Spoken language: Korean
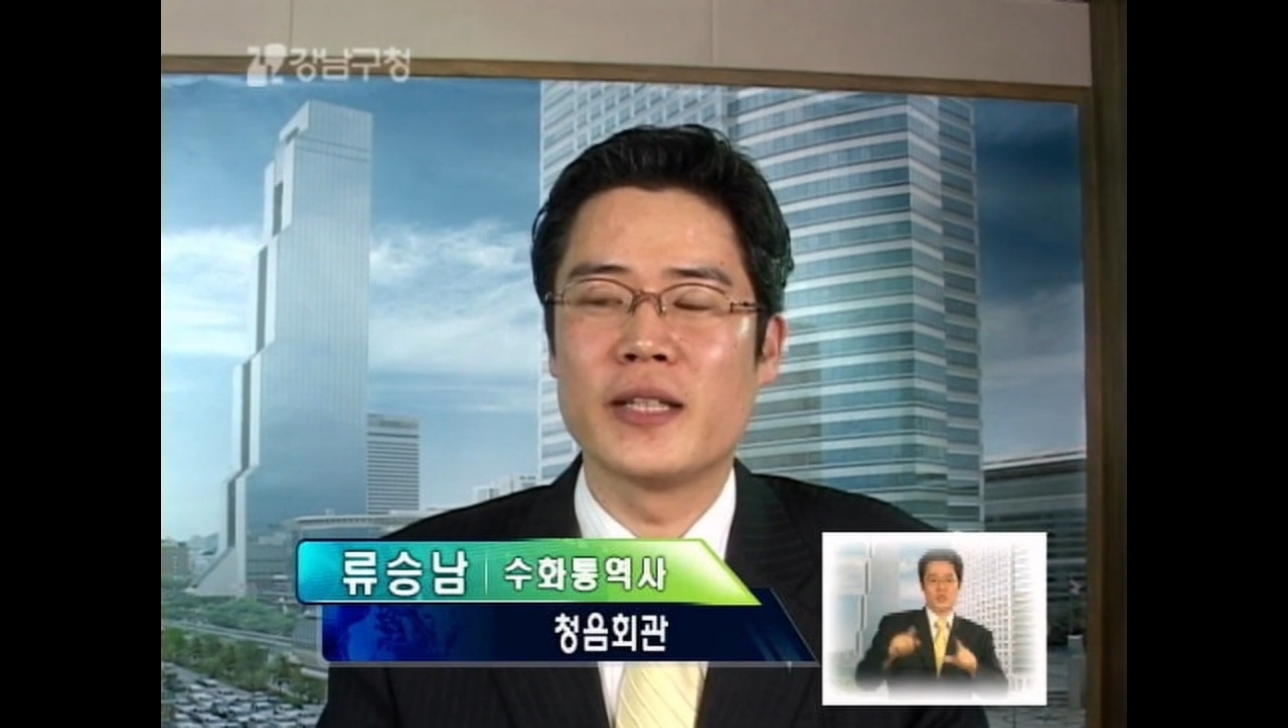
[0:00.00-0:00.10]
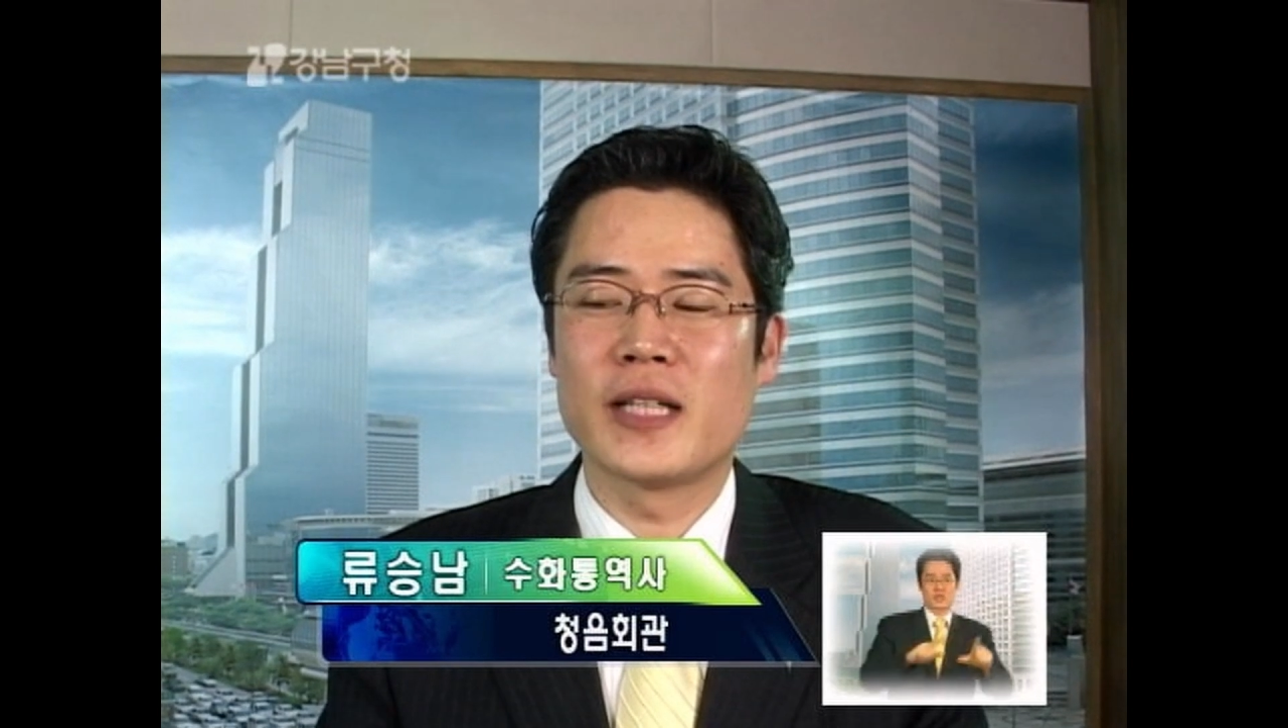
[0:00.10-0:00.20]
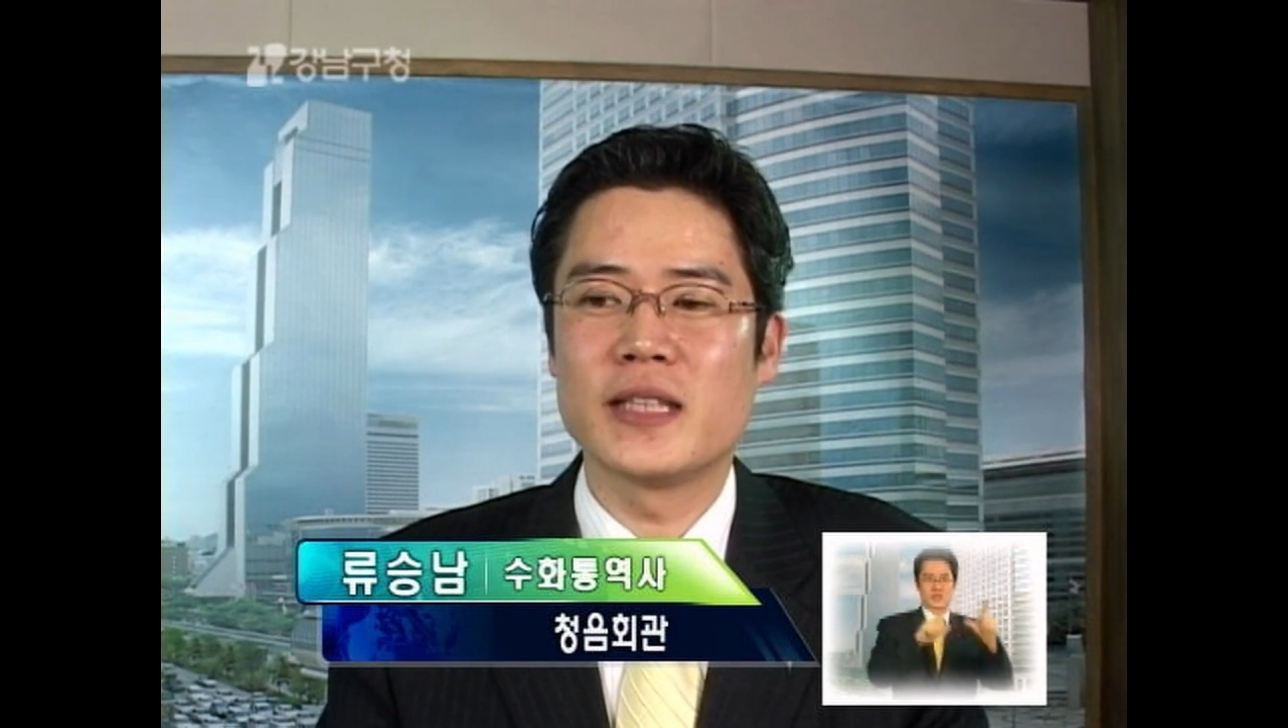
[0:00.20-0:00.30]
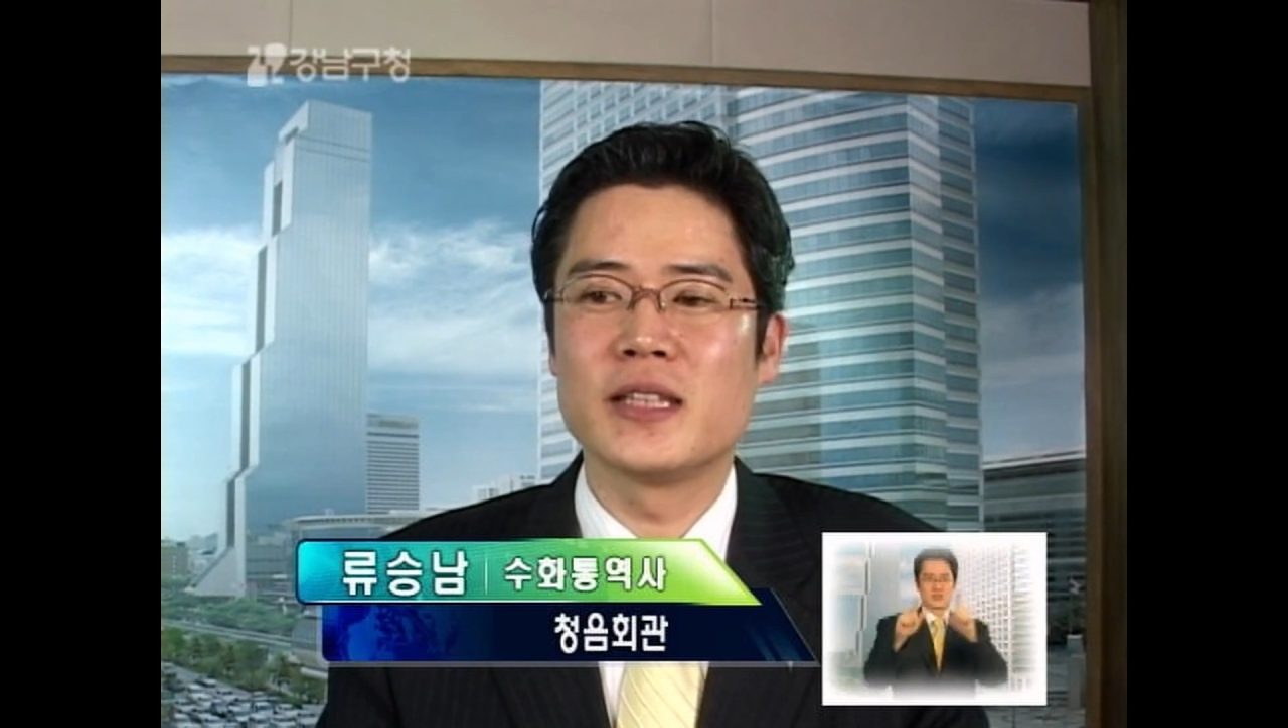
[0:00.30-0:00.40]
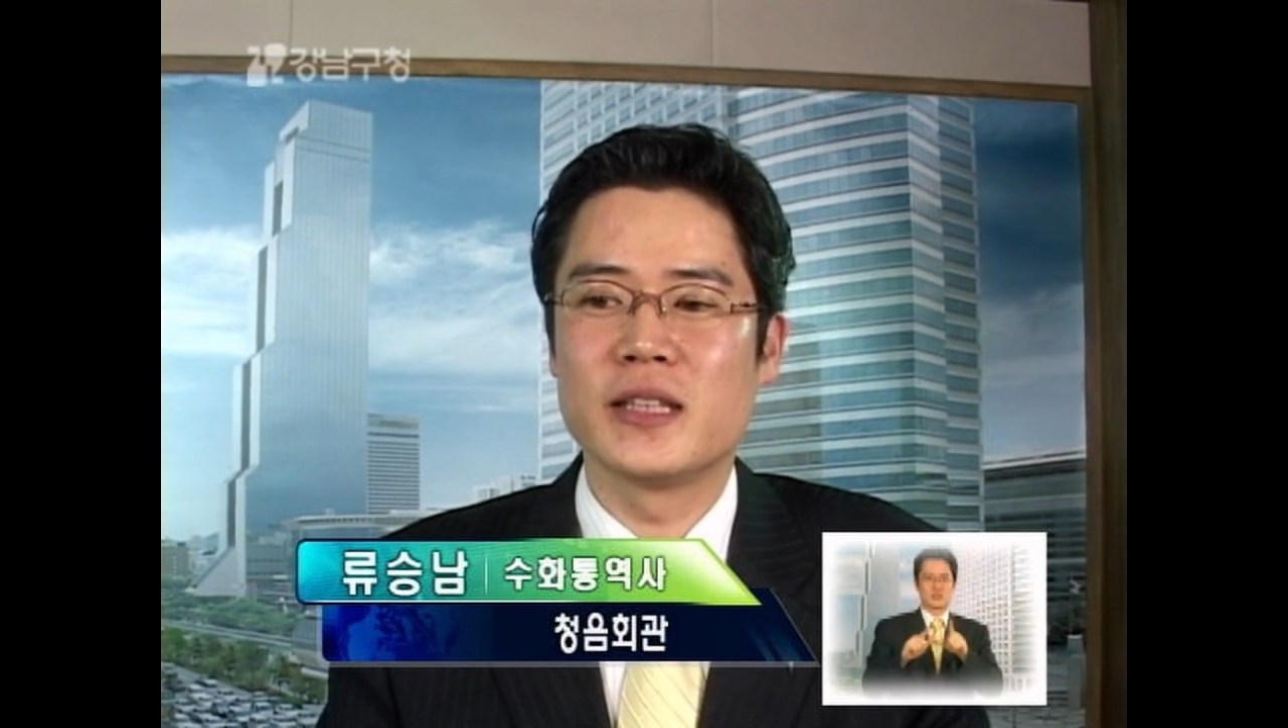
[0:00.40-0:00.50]

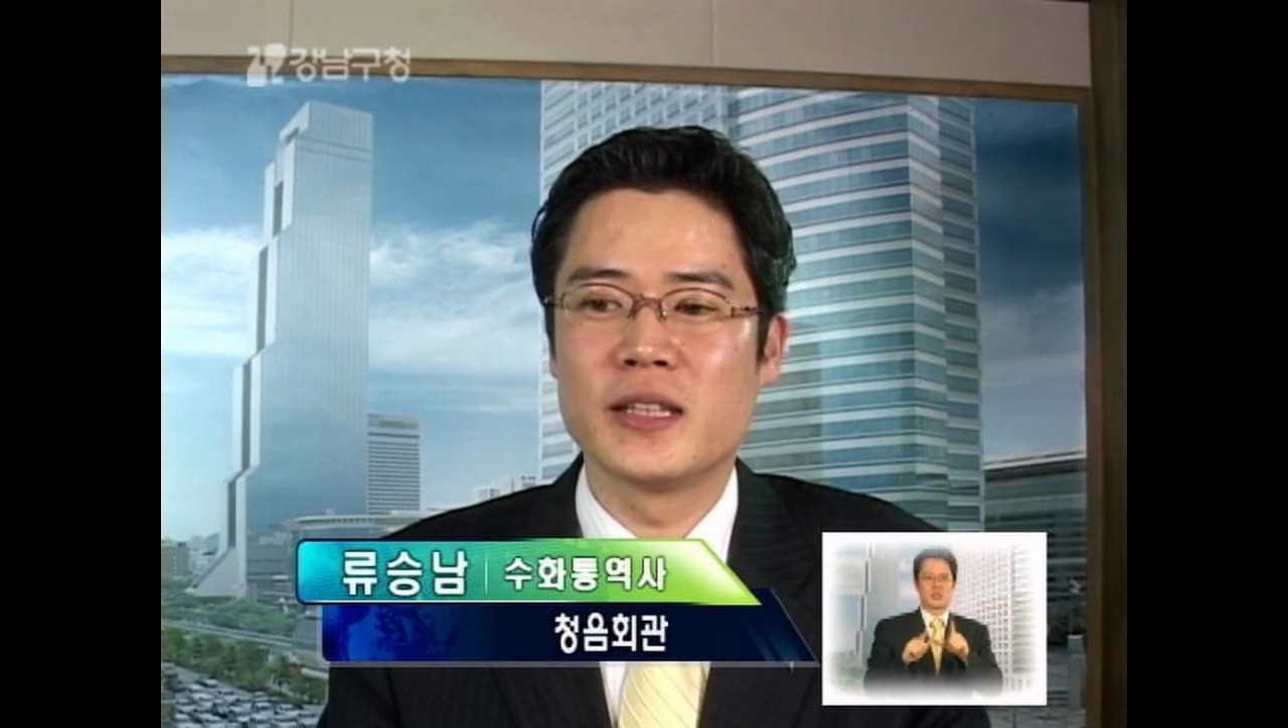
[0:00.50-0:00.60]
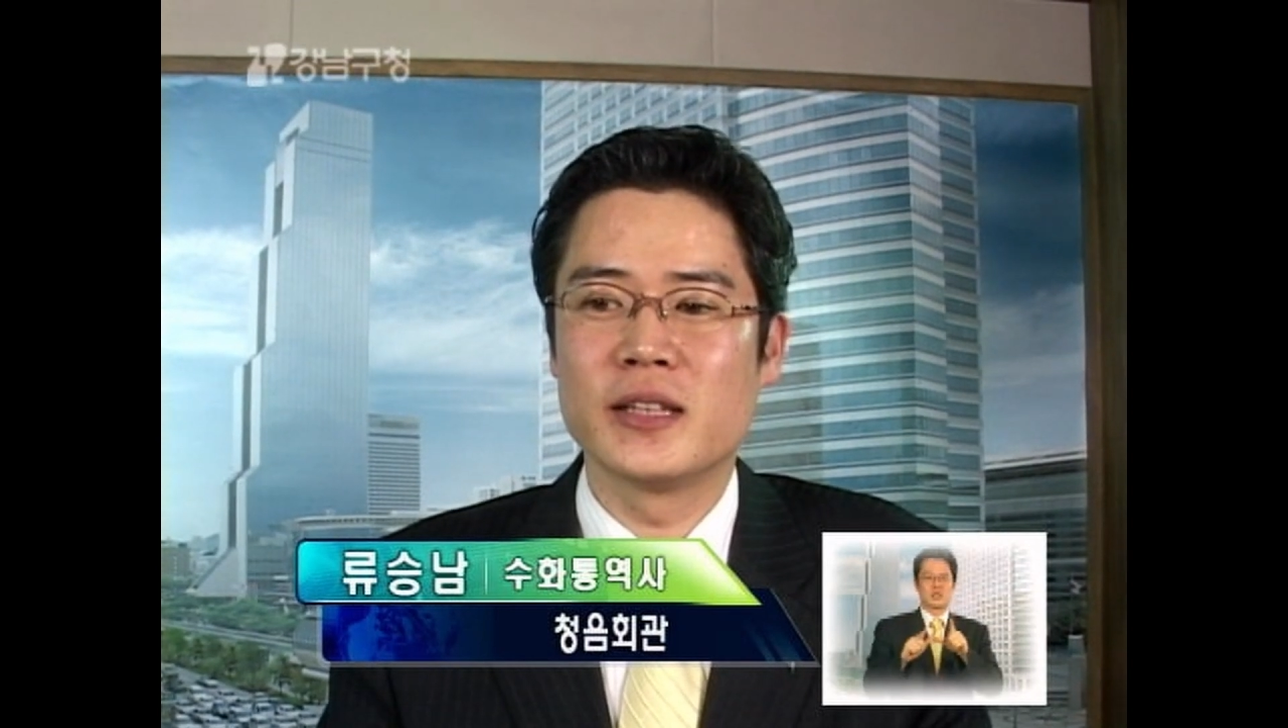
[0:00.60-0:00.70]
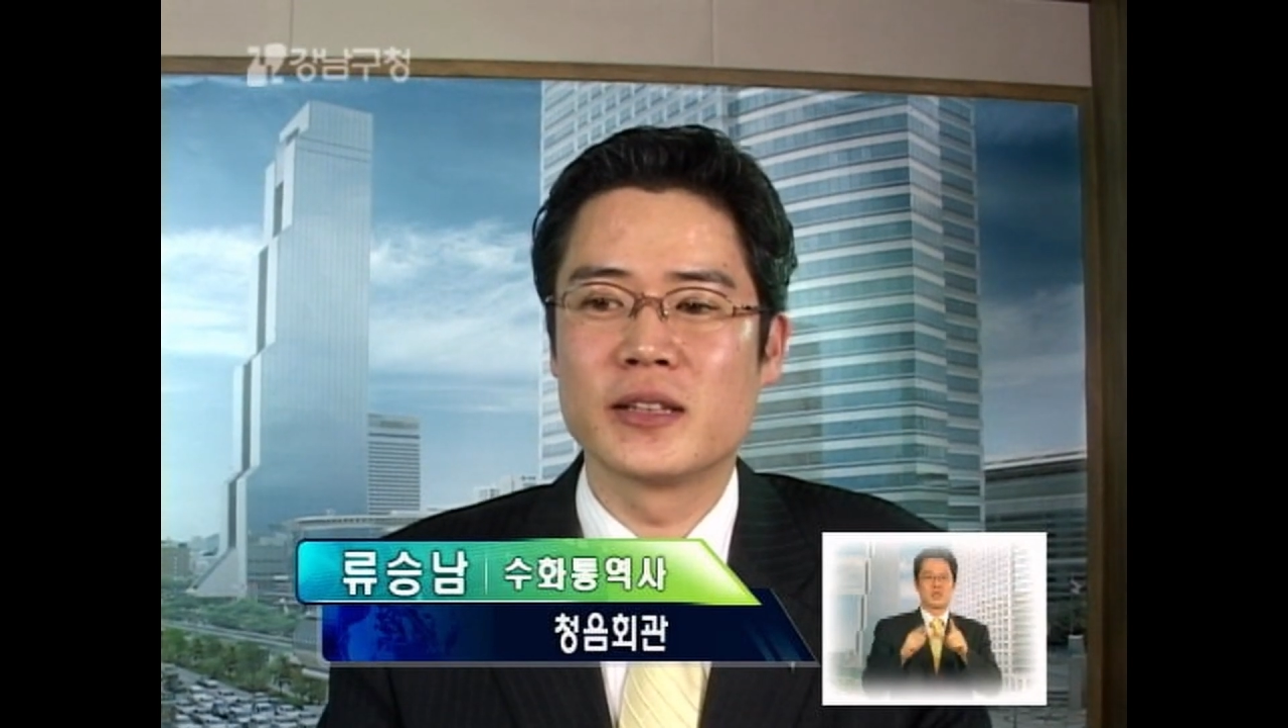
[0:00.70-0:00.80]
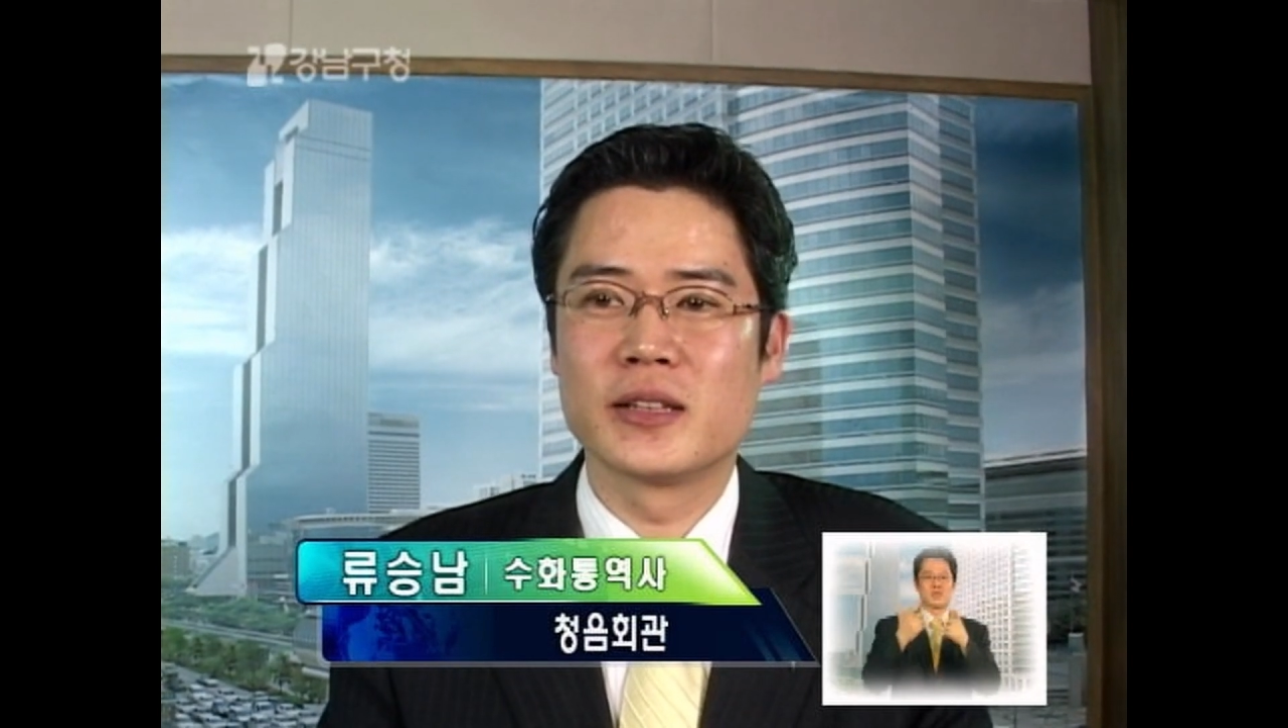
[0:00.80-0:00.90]
사시는